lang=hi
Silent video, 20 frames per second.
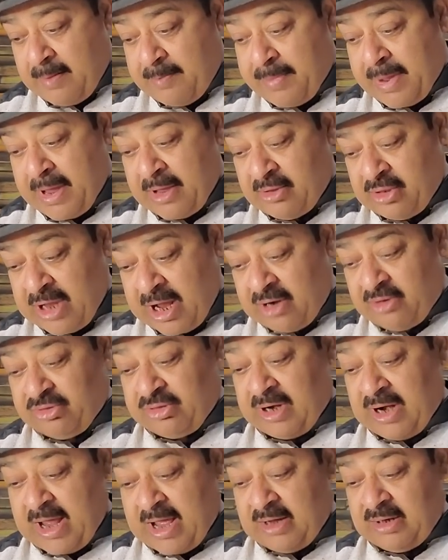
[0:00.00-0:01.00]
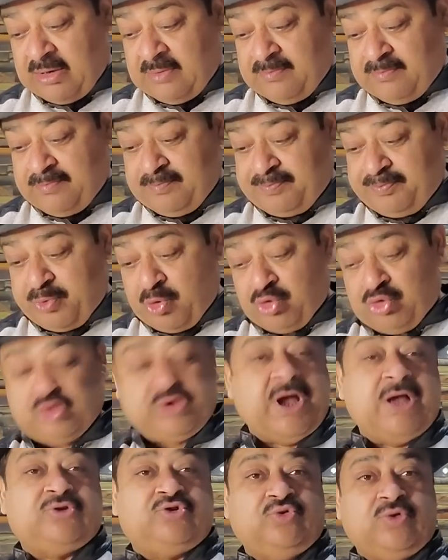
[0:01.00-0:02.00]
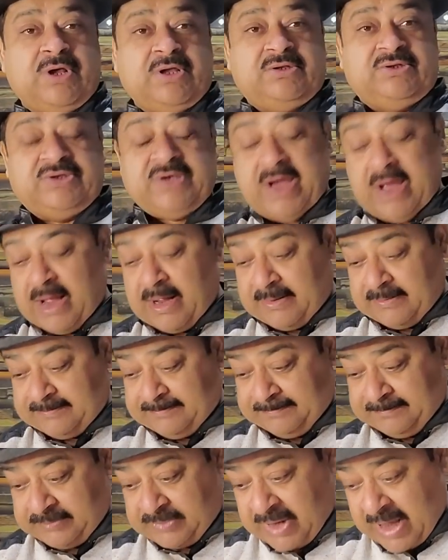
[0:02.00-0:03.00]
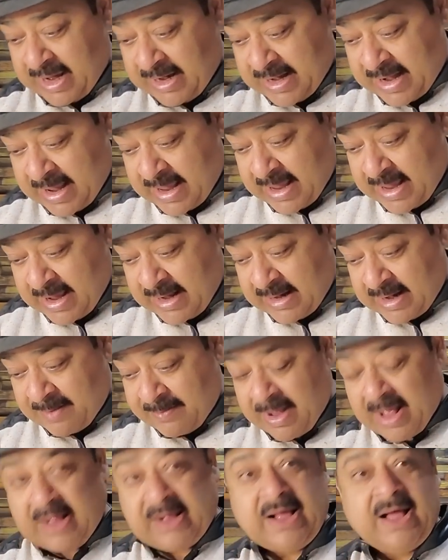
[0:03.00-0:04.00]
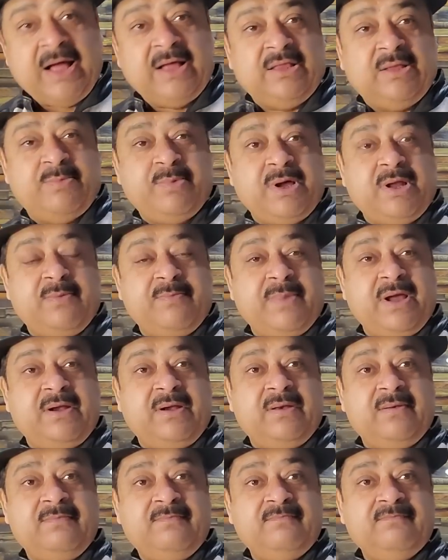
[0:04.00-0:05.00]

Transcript: बेहतर सड़क पुख्ता सुरक्षा कह रहे हैं रमाकांत बर्मन